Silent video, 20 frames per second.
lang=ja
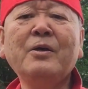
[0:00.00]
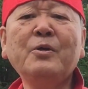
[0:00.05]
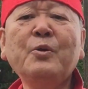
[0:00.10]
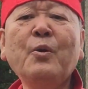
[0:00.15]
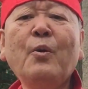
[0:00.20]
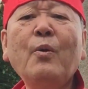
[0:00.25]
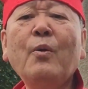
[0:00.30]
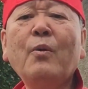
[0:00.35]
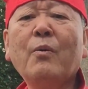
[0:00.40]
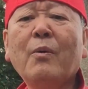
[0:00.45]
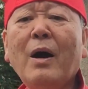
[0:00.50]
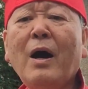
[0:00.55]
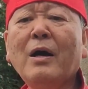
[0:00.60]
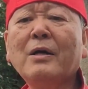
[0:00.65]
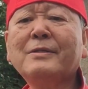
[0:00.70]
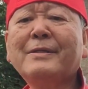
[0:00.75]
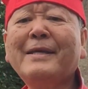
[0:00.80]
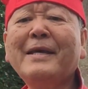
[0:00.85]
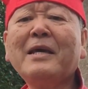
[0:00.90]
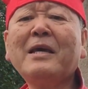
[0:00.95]
要
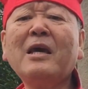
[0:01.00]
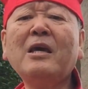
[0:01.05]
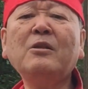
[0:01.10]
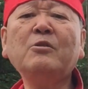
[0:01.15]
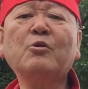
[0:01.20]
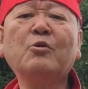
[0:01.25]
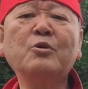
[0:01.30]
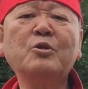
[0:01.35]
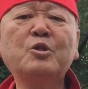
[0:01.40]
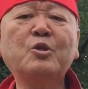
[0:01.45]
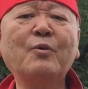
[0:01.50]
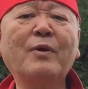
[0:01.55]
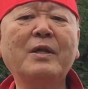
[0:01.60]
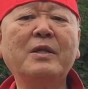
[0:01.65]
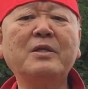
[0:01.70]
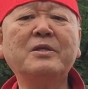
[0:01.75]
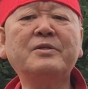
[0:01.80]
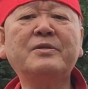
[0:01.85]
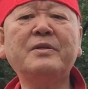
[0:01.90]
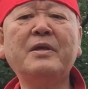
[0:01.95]
は世間の人
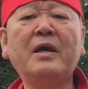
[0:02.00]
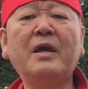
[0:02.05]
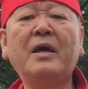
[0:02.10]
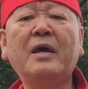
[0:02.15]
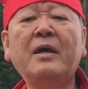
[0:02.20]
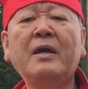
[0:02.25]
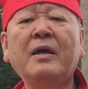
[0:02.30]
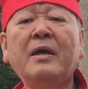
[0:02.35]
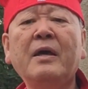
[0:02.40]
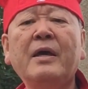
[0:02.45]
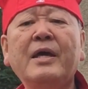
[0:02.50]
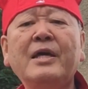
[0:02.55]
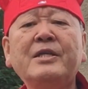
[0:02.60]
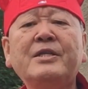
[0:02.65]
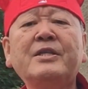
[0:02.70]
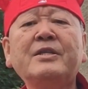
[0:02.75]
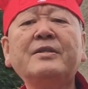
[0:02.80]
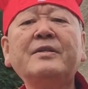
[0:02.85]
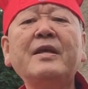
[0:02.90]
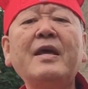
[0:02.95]
はですね
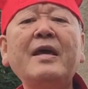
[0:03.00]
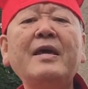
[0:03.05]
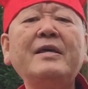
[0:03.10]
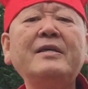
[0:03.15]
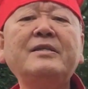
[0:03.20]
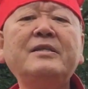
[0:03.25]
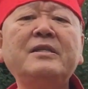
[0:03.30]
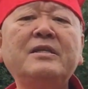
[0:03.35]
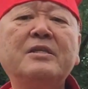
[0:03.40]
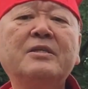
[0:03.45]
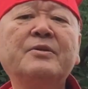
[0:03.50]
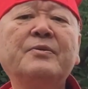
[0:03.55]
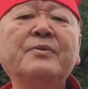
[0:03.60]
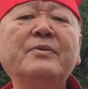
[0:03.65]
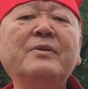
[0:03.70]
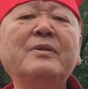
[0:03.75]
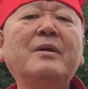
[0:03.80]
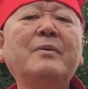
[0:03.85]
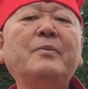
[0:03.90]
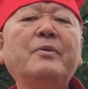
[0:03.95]
SDG そ
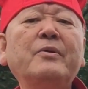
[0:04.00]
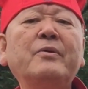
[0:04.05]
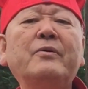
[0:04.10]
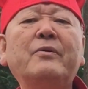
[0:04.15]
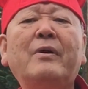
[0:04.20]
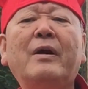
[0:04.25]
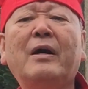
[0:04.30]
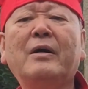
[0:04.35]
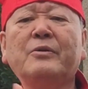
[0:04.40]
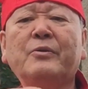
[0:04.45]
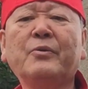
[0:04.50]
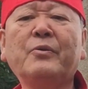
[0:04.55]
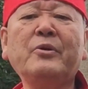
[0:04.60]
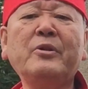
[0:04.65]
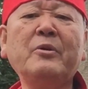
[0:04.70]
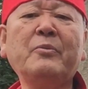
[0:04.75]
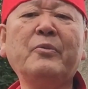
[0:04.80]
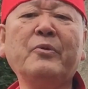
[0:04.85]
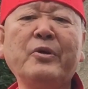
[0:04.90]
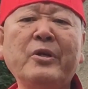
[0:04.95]
んなものはどう
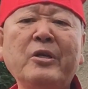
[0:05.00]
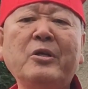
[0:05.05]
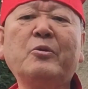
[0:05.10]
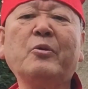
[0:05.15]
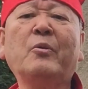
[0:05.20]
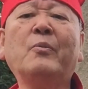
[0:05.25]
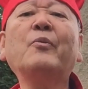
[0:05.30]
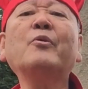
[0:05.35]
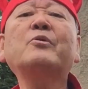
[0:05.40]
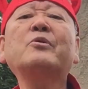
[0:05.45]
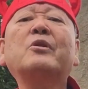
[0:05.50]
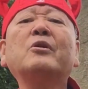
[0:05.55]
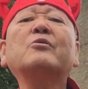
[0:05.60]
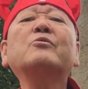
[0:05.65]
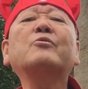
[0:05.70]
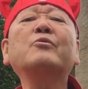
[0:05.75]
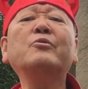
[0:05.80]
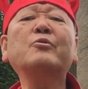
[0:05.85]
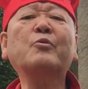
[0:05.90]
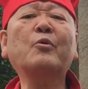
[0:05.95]
でもいいと思ってる
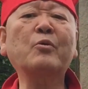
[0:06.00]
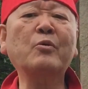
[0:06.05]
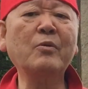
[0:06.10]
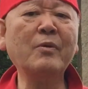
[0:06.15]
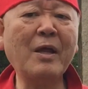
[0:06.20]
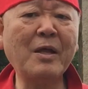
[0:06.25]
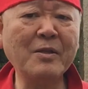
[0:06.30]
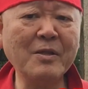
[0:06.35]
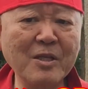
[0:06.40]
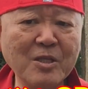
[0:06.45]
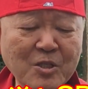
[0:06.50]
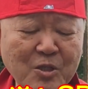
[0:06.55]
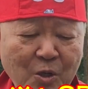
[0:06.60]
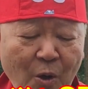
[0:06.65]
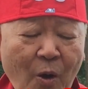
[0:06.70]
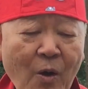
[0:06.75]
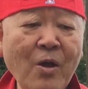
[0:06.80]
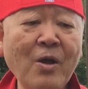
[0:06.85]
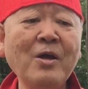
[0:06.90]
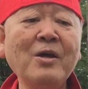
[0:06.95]
ということなんです
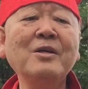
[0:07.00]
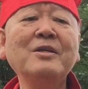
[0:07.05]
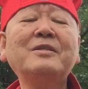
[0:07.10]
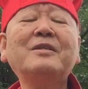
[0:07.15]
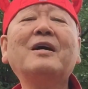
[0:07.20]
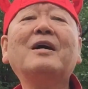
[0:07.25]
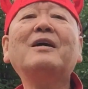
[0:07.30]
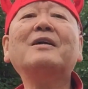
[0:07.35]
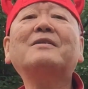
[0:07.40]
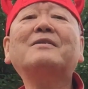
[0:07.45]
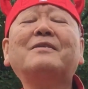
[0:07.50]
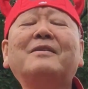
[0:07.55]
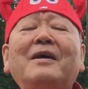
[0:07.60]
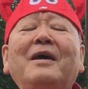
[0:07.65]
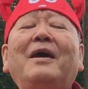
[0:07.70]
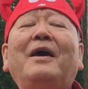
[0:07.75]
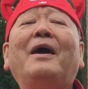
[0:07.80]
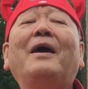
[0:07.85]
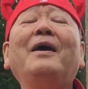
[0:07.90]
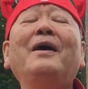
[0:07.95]
よ。したがっ
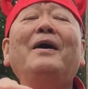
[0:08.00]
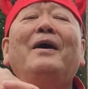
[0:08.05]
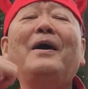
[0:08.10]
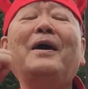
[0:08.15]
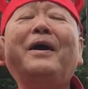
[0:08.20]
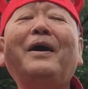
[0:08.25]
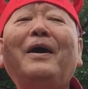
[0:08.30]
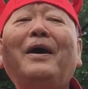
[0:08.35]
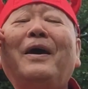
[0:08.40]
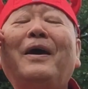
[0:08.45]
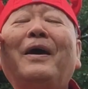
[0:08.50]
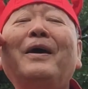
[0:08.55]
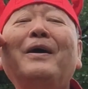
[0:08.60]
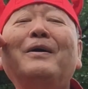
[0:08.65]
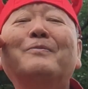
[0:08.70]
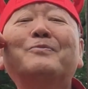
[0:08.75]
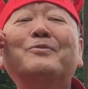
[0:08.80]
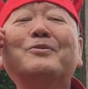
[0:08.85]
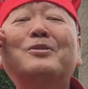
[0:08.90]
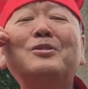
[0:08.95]
て、
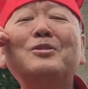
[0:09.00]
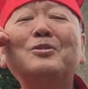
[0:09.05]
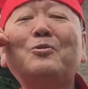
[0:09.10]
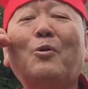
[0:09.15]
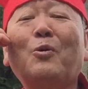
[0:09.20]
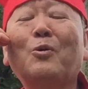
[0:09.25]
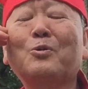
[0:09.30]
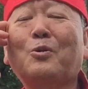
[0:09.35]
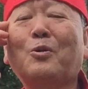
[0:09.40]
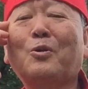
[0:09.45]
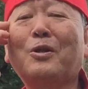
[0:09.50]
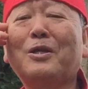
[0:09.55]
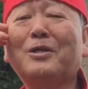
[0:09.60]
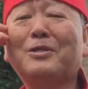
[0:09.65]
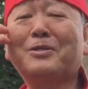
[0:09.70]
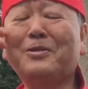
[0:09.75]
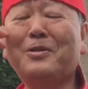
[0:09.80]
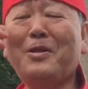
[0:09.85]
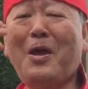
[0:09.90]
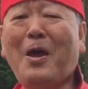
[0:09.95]
えー、武士道とで
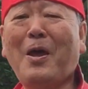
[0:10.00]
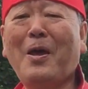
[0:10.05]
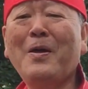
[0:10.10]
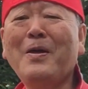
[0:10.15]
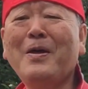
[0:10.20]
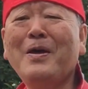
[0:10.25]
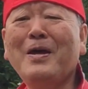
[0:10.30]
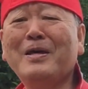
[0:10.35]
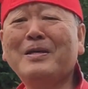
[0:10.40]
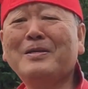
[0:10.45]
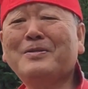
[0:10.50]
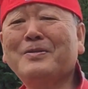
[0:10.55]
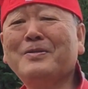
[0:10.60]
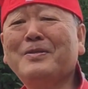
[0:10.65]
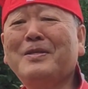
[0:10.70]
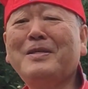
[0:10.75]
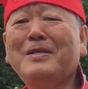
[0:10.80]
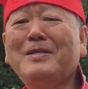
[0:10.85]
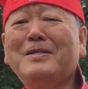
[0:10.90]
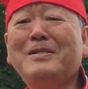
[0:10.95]
すね
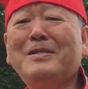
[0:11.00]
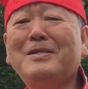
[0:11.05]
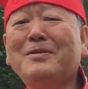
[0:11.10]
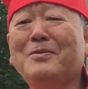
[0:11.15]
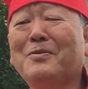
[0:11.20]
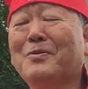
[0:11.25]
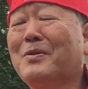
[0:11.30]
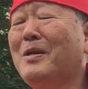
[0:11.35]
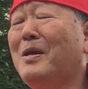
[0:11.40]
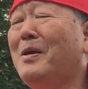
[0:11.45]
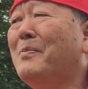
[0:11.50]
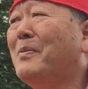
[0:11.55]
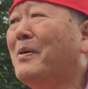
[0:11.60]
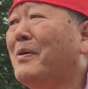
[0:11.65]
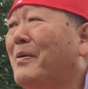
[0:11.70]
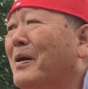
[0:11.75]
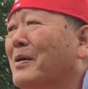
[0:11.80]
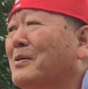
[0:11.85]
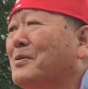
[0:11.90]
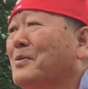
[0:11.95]
SDG のテーマ
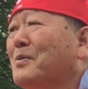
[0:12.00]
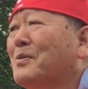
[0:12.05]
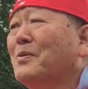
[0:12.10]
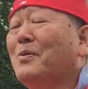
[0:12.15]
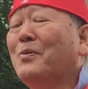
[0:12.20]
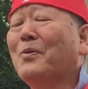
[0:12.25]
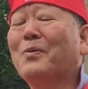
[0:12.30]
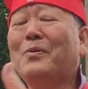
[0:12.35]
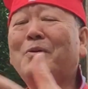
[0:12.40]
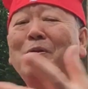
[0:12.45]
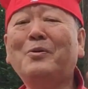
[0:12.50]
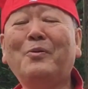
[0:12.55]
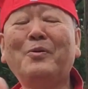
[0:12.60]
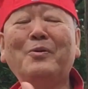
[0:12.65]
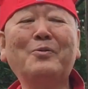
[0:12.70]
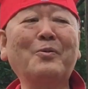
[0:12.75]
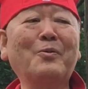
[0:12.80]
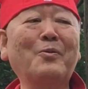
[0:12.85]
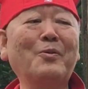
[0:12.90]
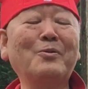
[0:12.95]
はちょっと横に
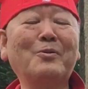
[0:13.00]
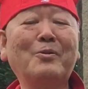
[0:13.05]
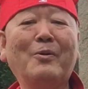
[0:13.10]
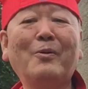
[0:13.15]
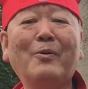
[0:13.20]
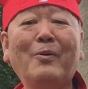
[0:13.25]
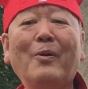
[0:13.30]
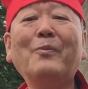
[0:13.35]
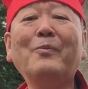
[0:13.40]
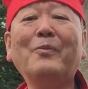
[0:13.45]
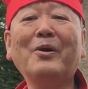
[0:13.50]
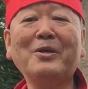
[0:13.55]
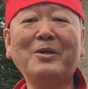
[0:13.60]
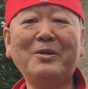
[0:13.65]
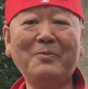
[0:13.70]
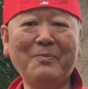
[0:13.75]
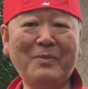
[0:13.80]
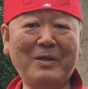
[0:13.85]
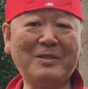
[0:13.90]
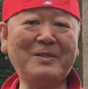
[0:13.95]
置いとこうと思い
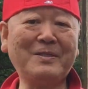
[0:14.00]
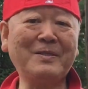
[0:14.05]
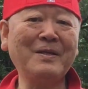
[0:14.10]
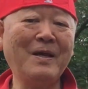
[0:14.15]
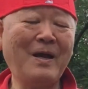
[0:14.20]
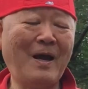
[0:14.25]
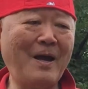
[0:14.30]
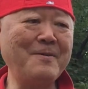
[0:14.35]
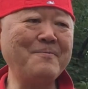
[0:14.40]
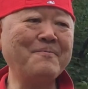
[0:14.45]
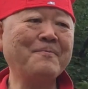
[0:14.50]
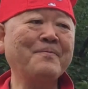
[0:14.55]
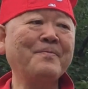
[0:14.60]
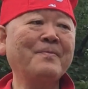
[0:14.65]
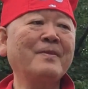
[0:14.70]
ます。はい